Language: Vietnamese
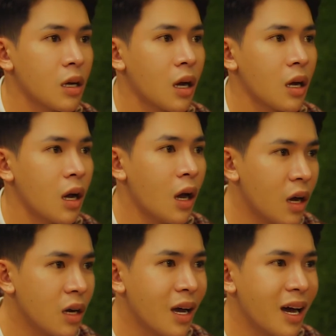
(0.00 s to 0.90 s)
ờ,
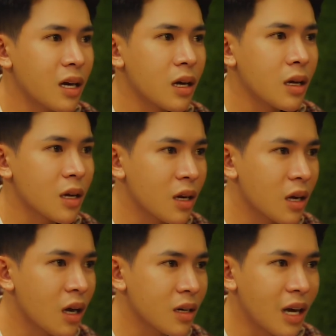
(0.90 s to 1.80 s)
ờ ờ ờ ờ
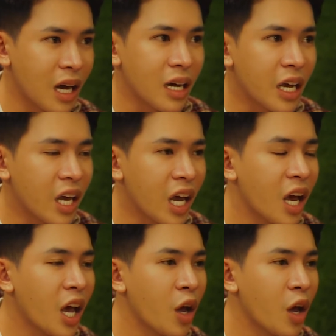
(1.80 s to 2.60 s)
ờ ờ hiểu hiểu